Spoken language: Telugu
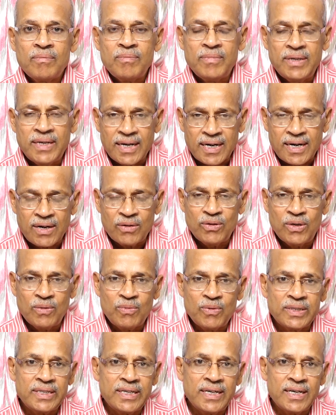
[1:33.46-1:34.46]
మీరు ఎక్కడ
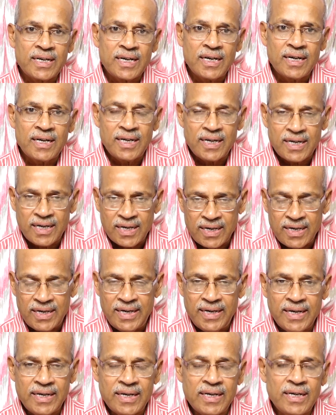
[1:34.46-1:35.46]
ఉండిపోతే ఎట్లాగే ఇక్కడికి
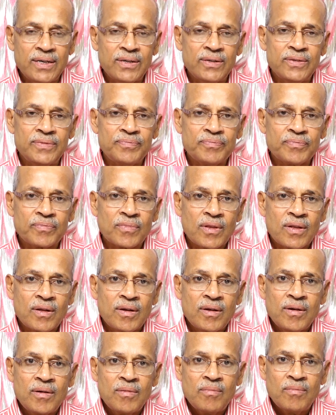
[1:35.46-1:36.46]
రండి అన్నారు
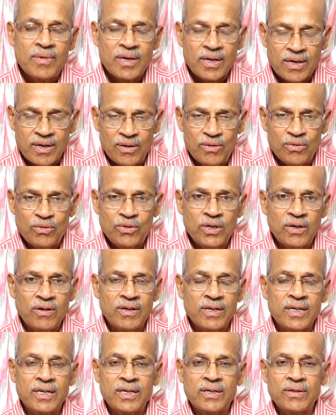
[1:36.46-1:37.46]
మనం కలుద్దాం
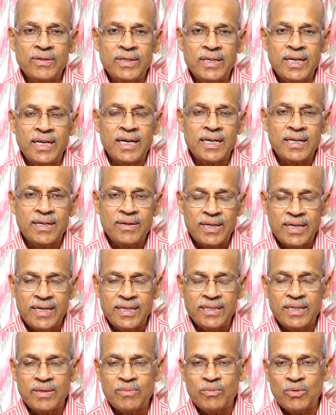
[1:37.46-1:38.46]
అన్నారు ఇలాగ
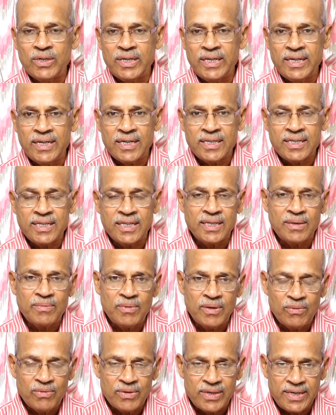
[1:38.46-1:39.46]
నరేంద్ర మోడీ గారు
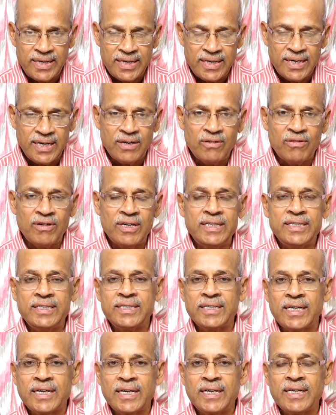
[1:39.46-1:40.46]
చంద్రబాబు నాయుడిని
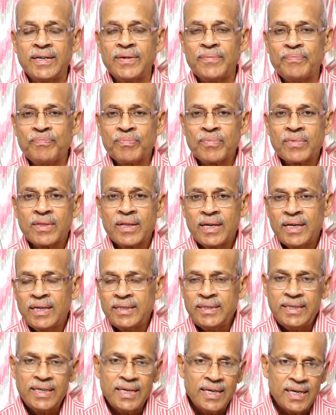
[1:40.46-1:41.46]
ఆహ్వానించారని
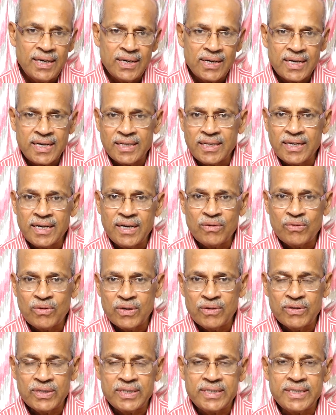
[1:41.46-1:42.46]
ఇలాంటి కథనాలు
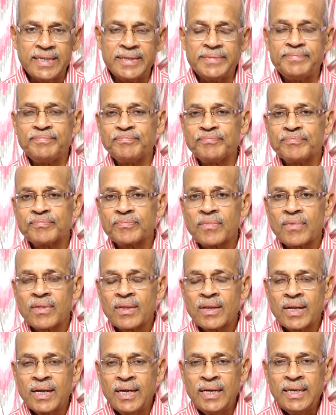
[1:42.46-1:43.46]
కూడా వచ్చాయి
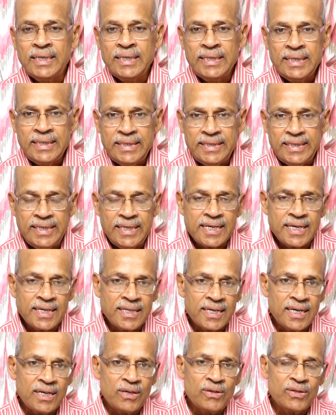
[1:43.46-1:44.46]
ఈ
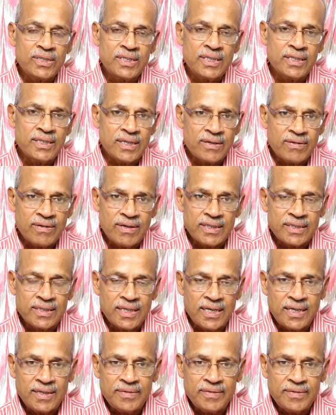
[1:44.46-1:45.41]
కథనాలు వచ్చిన తర్వాత